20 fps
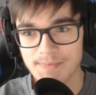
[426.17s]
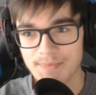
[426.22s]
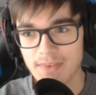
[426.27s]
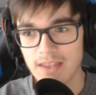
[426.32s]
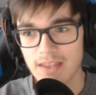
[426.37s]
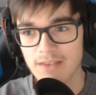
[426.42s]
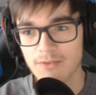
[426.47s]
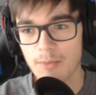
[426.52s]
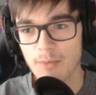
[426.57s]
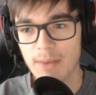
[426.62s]

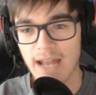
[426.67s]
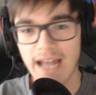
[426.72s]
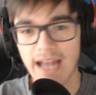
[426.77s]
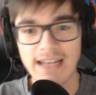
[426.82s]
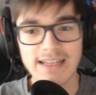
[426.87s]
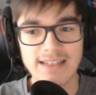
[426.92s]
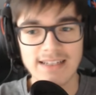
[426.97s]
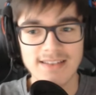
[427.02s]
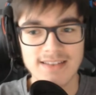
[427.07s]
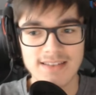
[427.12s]
wo man alle
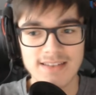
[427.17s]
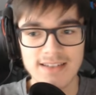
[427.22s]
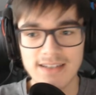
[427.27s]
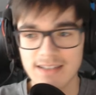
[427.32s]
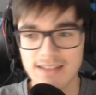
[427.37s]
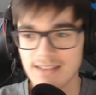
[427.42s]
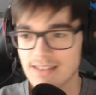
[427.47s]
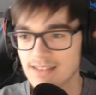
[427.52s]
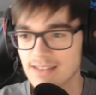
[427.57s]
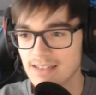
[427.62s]

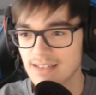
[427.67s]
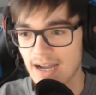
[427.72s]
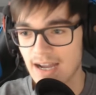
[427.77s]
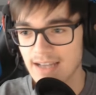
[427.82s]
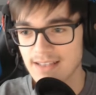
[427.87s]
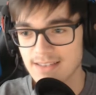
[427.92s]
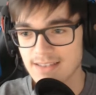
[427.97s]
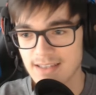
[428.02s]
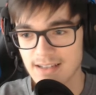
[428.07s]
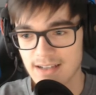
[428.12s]
Insignien
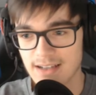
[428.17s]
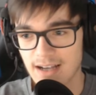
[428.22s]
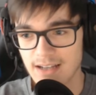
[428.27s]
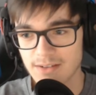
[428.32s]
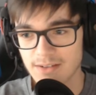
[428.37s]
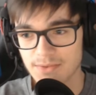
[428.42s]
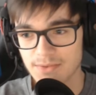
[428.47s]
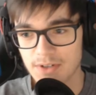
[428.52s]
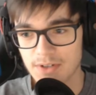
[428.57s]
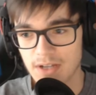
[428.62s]
einsehen kann,
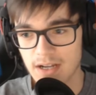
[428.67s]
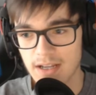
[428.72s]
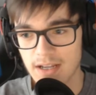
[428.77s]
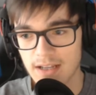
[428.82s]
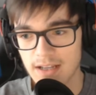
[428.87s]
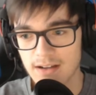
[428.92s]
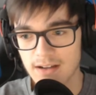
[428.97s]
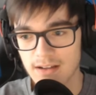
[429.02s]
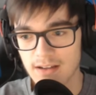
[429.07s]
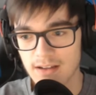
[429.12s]
von
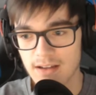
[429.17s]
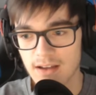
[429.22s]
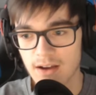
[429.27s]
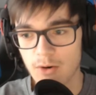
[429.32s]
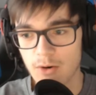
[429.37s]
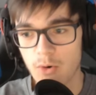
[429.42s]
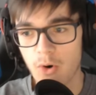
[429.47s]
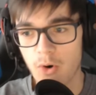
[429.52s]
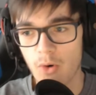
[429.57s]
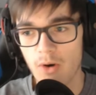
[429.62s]
daher...
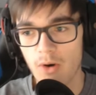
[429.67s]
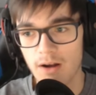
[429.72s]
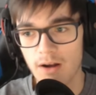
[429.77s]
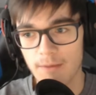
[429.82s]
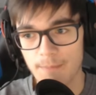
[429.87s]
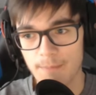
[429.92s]
Hoa!